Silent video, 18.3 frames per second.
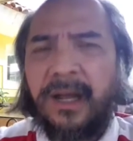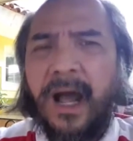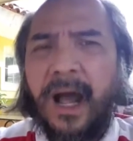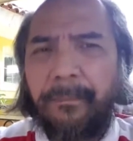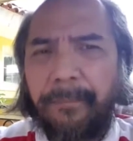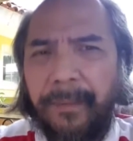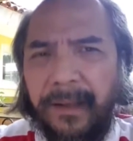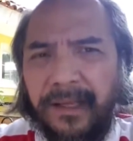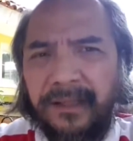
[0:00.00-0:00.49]

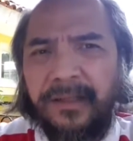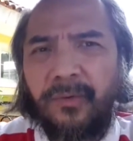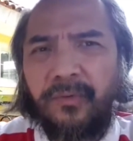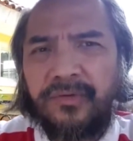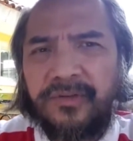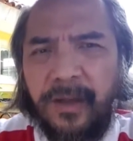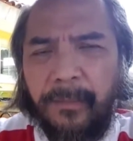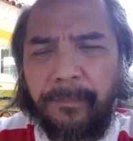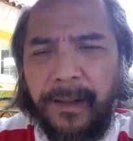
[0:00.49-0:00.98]
apa yang kita
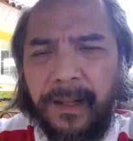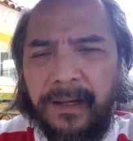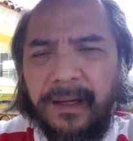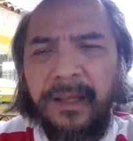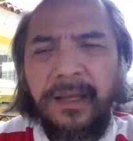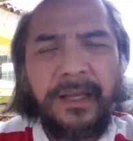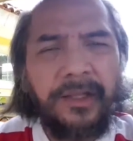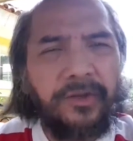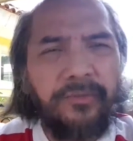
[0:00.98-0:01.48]
ucapkan
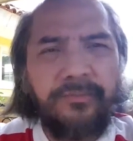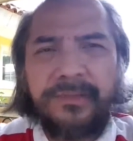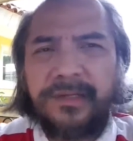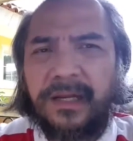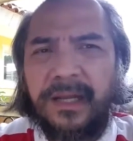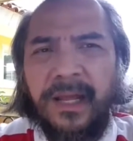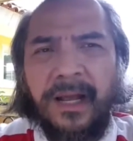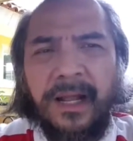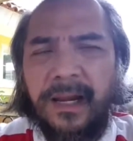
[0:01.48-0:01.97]
itu
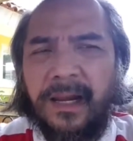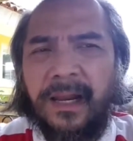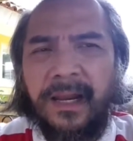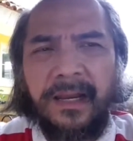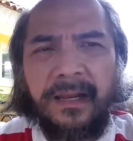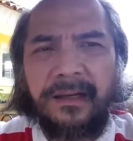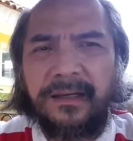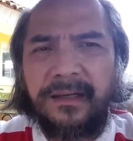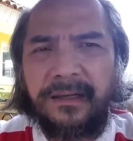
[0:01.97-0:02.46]
menjadi hal
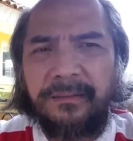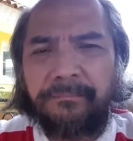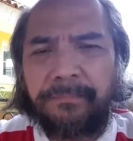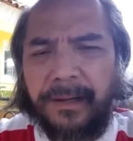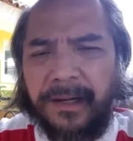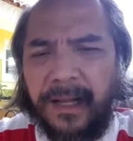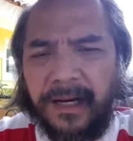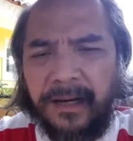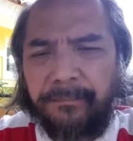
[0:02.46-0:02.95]
yang
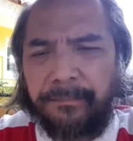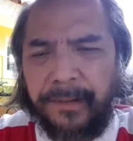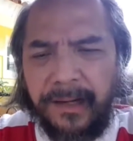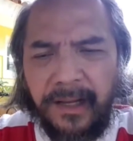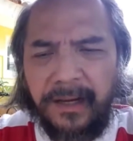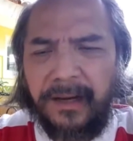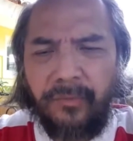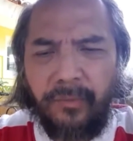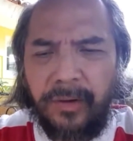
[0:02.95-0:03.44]

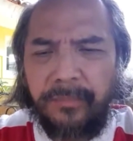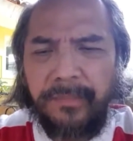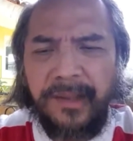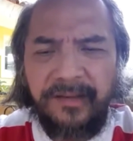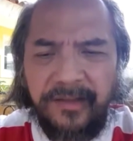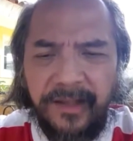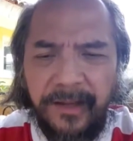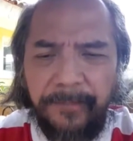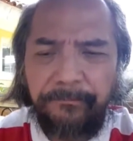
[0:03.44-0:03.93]
perkara-perkara yang luar
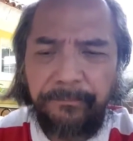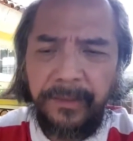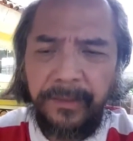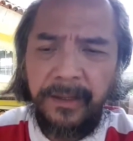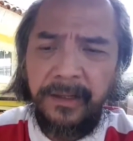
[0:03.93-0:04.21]
biasa.